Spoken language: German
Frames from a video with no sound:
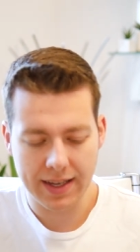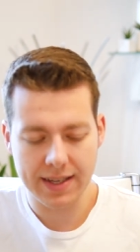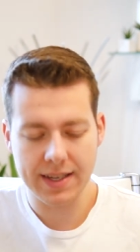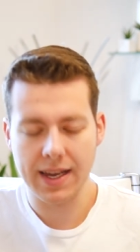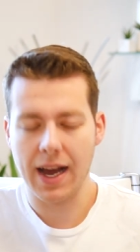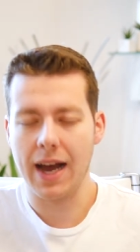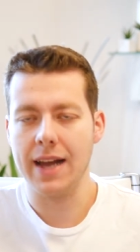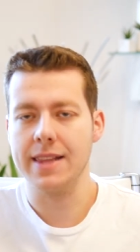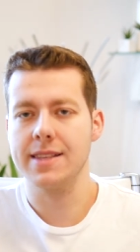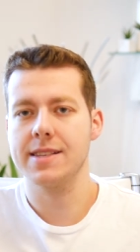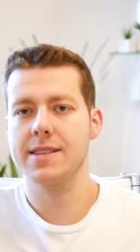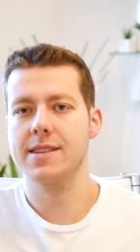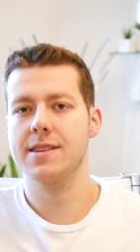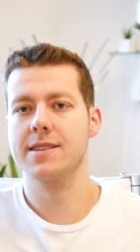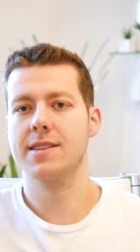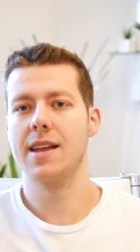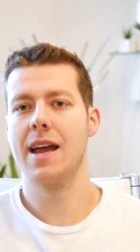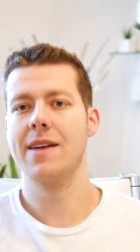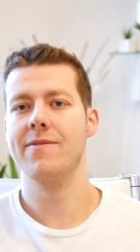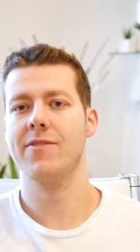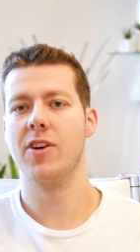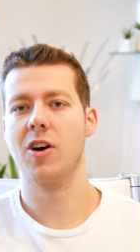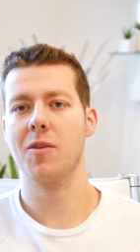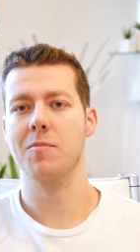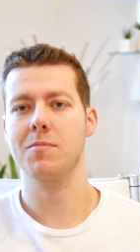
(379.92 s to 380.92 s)
Ansicht
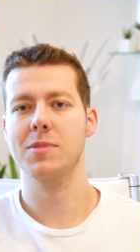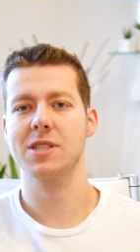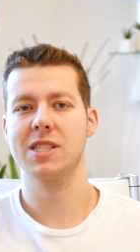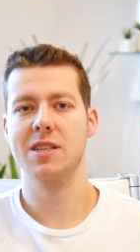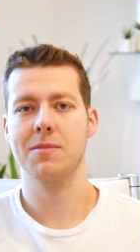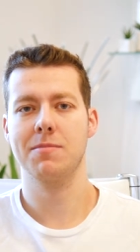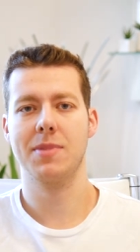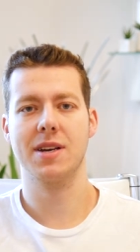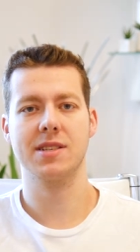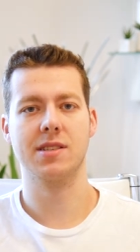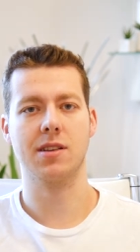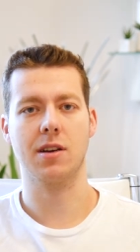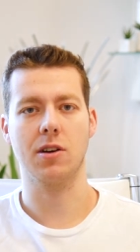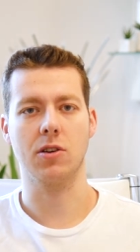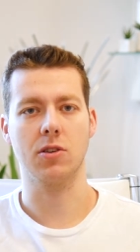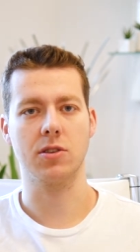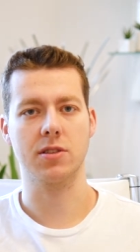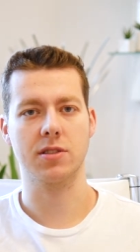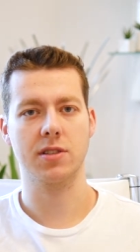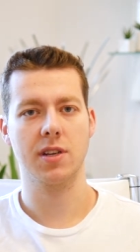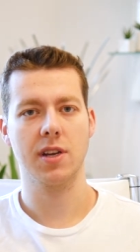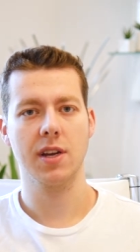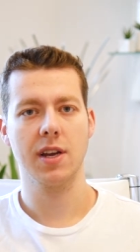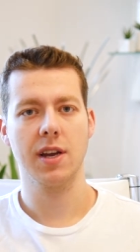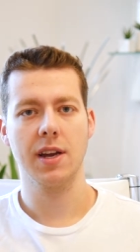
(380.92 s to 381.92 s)
einfach ein bisschen besser
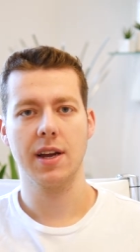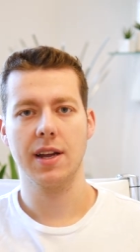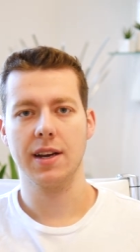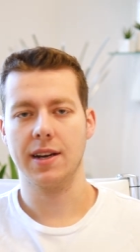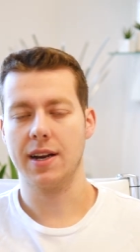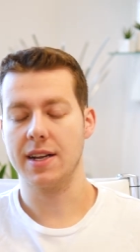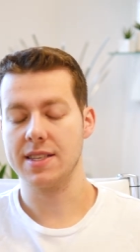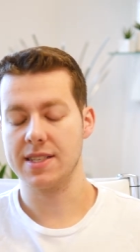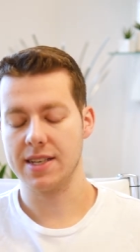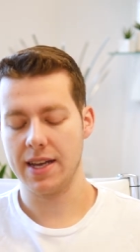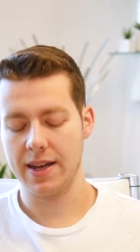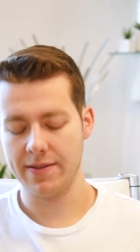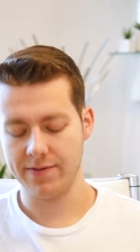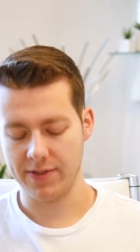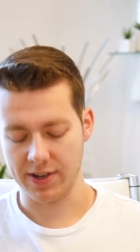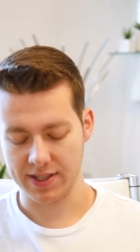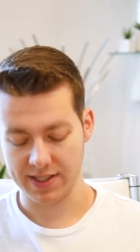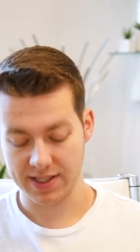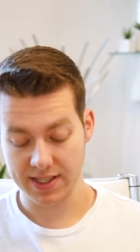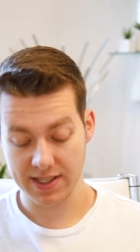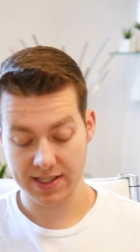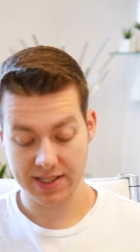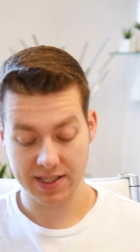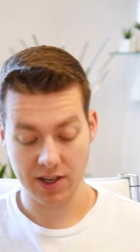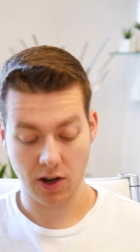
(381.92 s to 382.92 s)
aus. Ganz einfach.
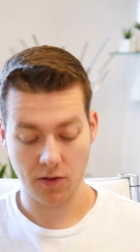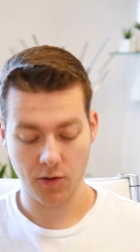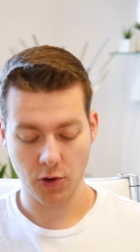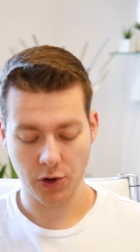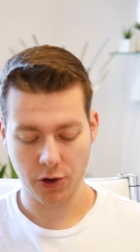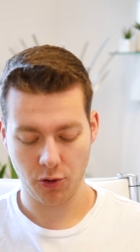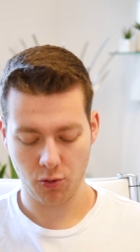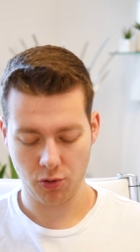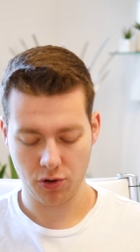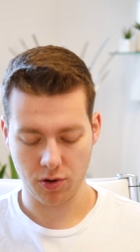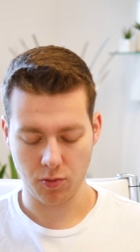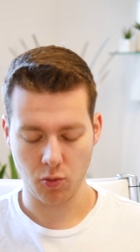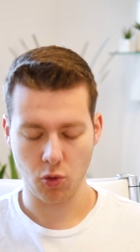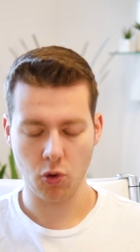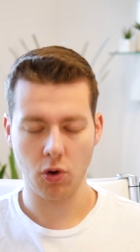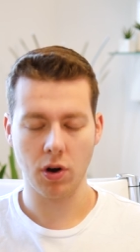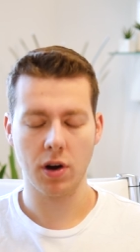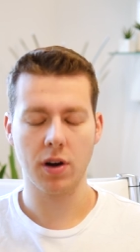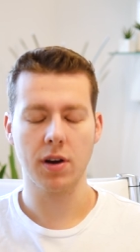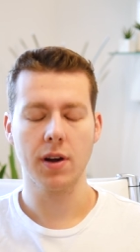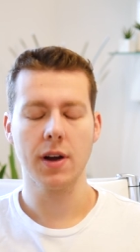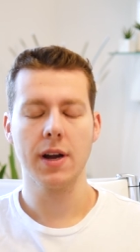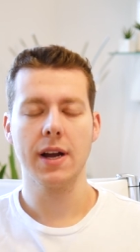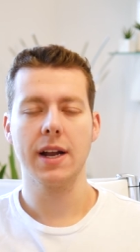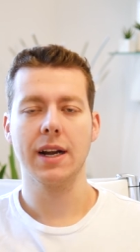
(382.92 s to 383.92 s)
Sitzen auch wirklich gut im
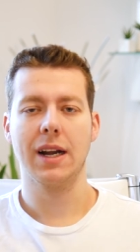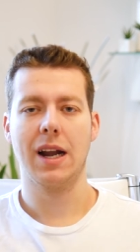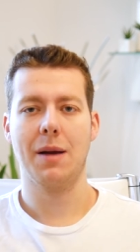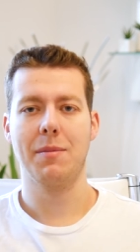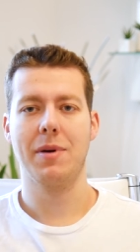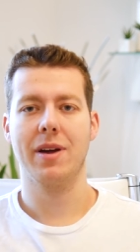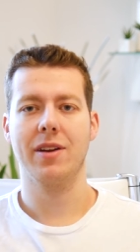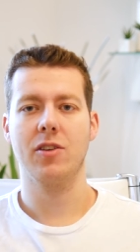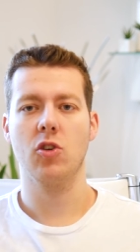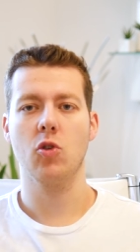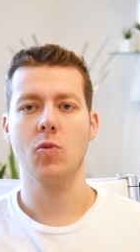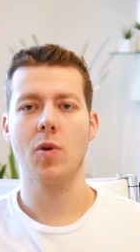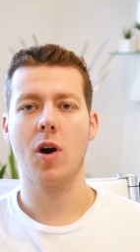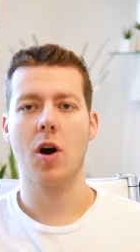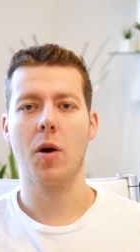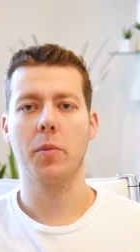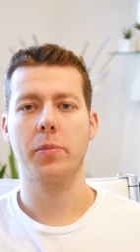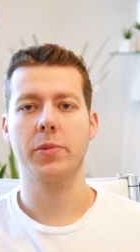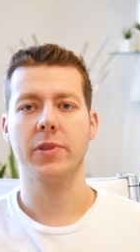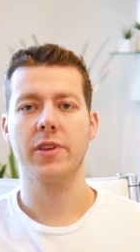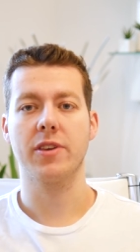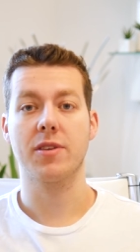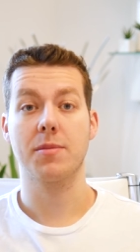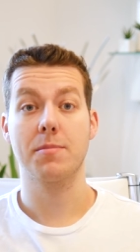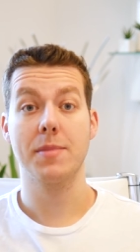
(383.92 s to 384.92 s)
Ohr, kann man
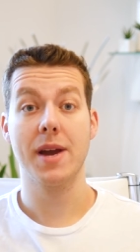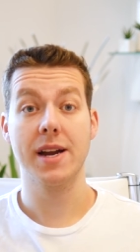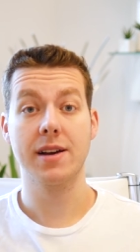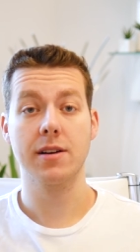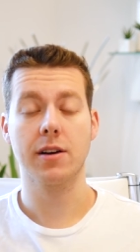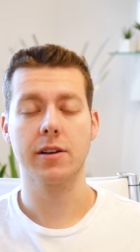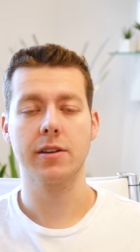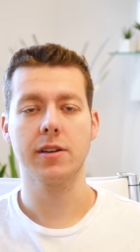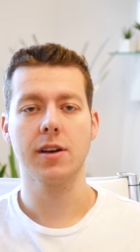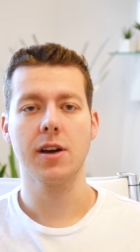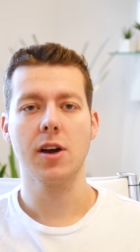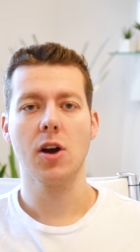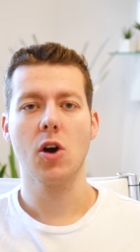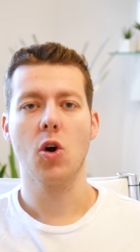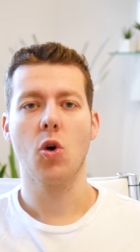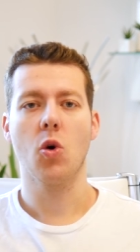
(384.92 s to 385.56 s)
überhaupt nicht meckern.